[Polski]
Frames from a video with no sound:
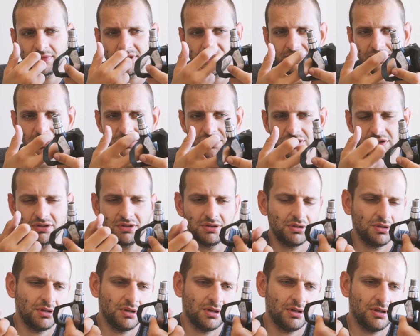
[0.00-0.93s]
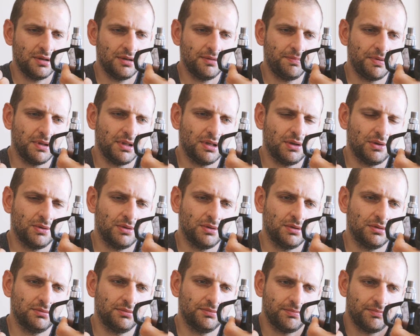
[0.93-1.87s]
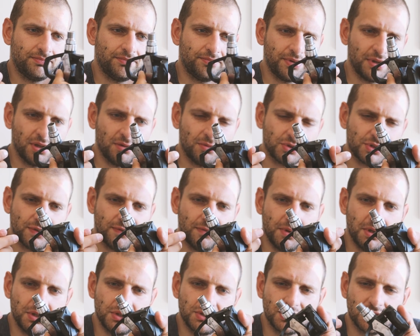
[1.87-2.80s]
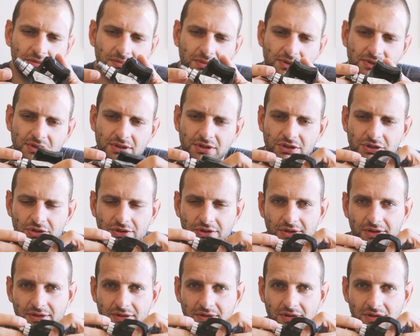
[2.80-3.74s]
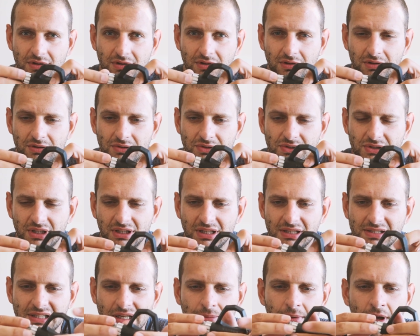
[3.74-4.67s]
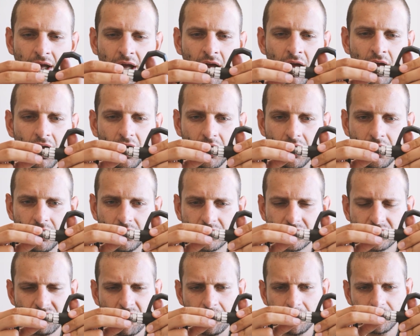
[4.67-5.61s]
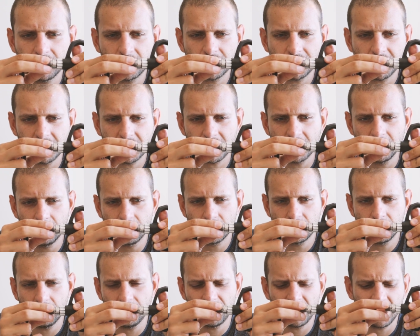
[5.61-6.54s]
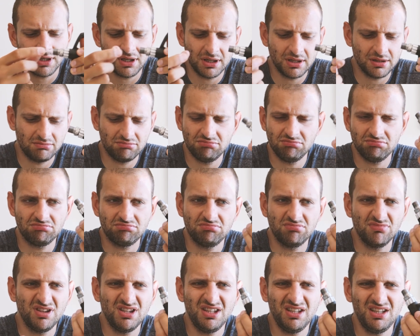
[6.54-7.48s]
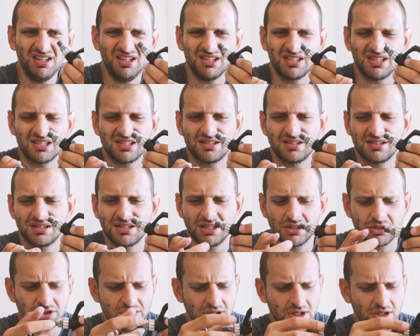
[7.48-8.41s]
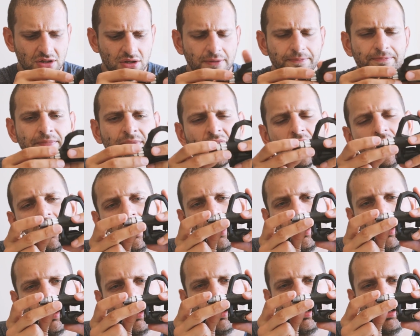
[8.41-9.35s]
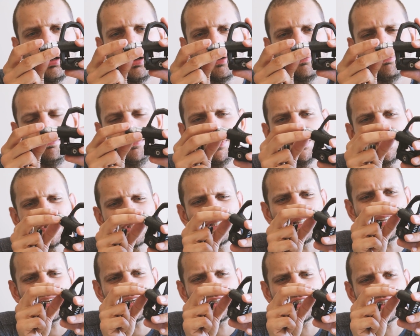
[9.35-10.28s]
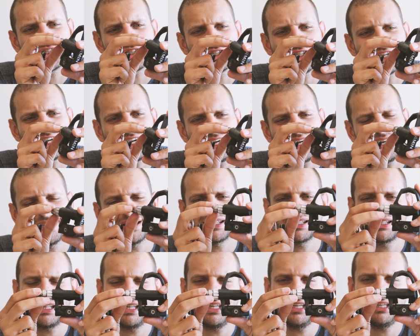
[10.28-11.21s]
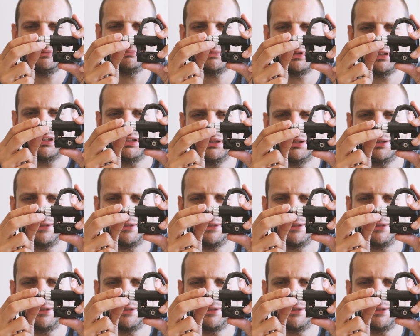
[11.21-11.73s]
zewnętrzny pedał pedał można wymienić, natomiast środek tylko zostaje ten sam. Złapał troszeczkę luzów, ale nic strasznego. Minus jest taki, że czasem